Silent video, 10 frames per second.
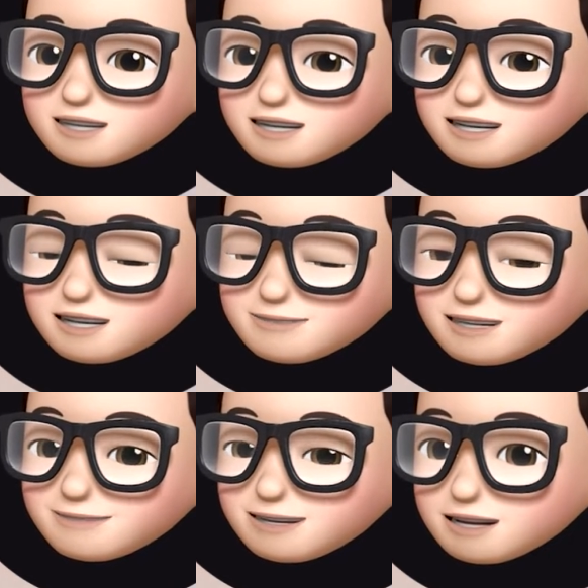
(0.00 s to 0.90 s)
y la voy
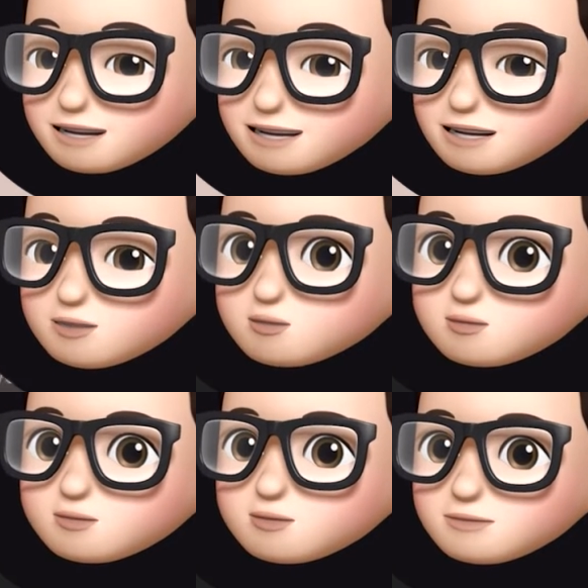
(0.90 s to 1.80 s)
a pegar en
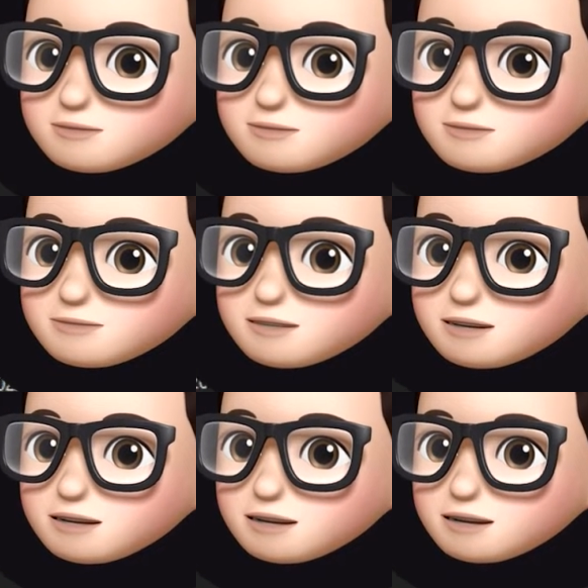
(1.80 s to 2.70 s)
un
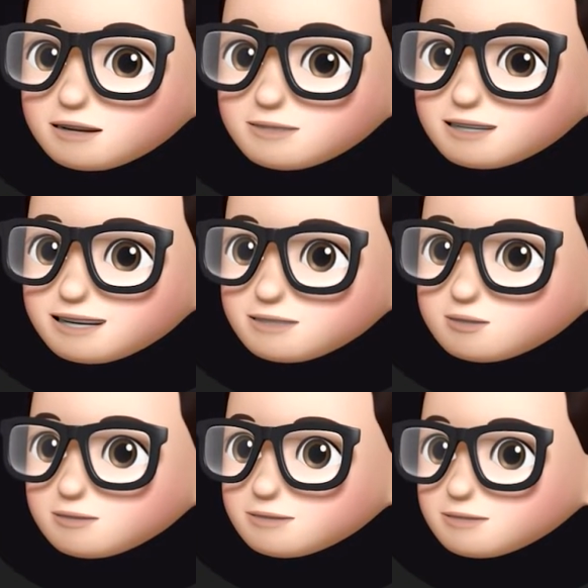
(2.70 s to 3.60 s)

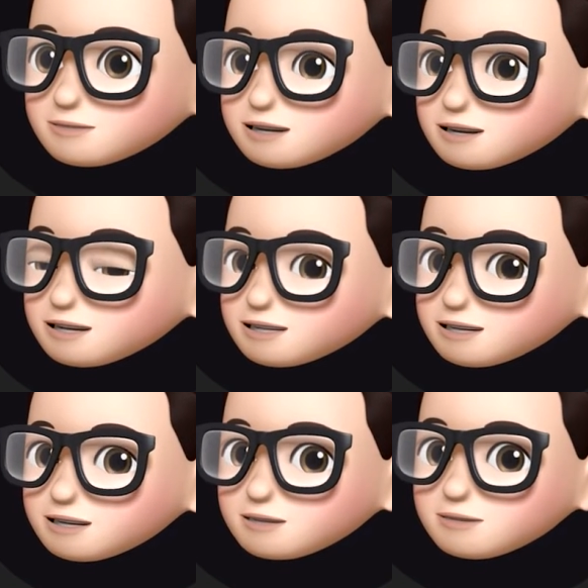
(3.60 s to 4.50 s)
directorio que
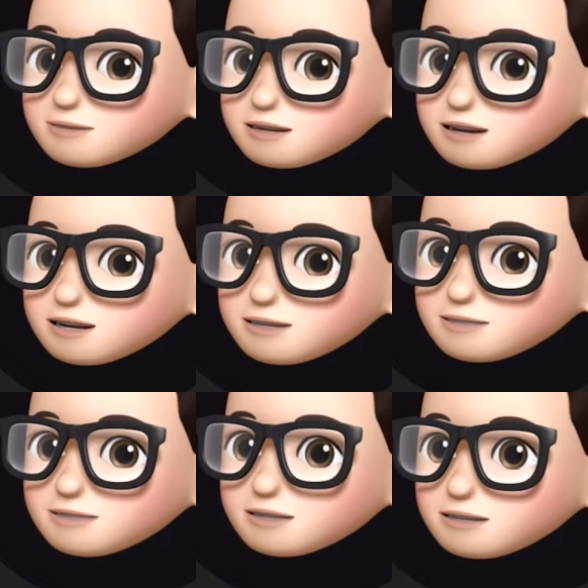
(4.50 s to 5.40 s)
tengo en
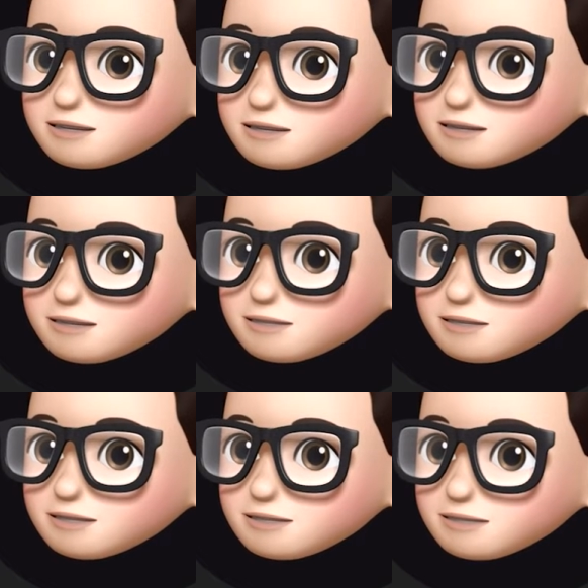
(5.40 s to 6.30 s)

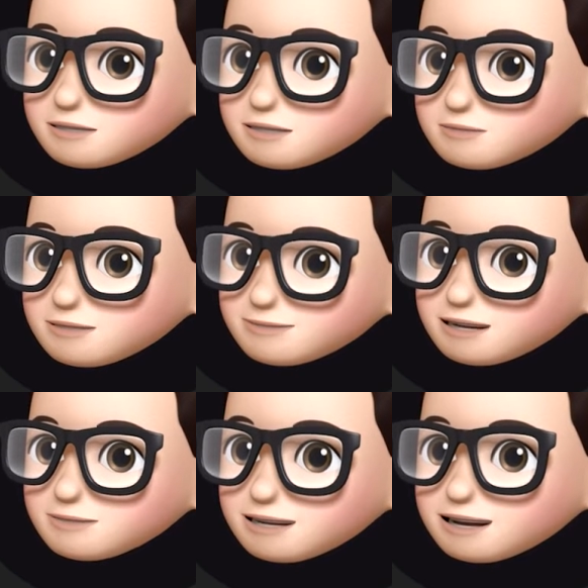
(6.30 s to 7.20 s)
eh, o más
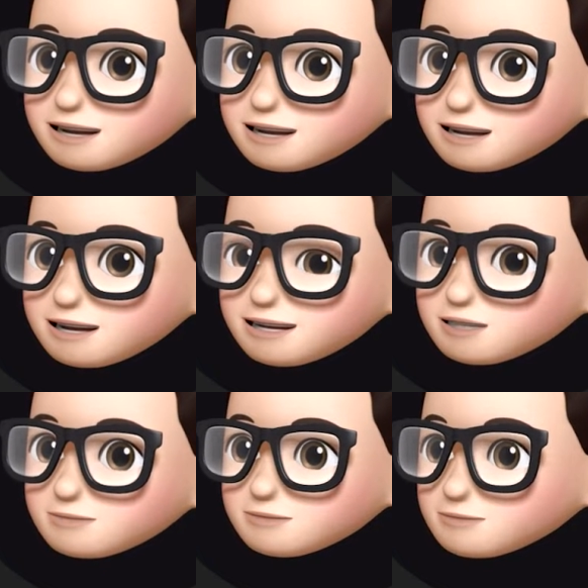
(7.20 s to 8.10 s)
bien que voy a crear en
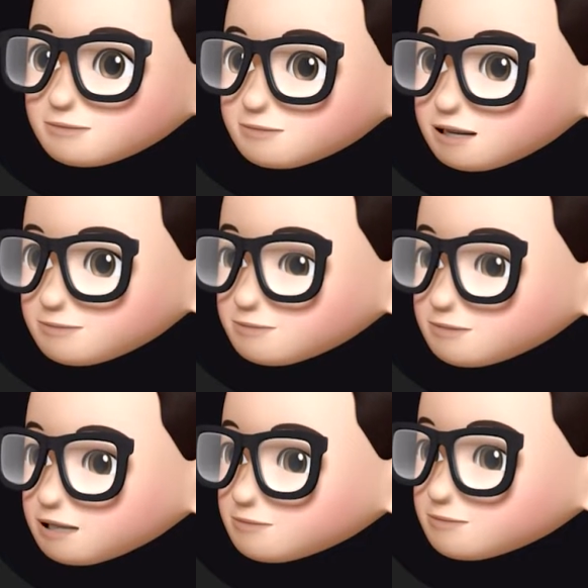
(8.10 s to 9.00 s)
archivos de programa
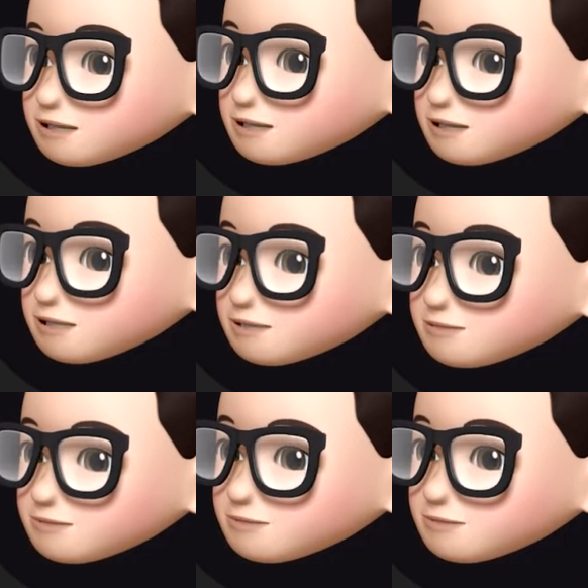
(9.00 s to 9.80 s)
aquí voy a crear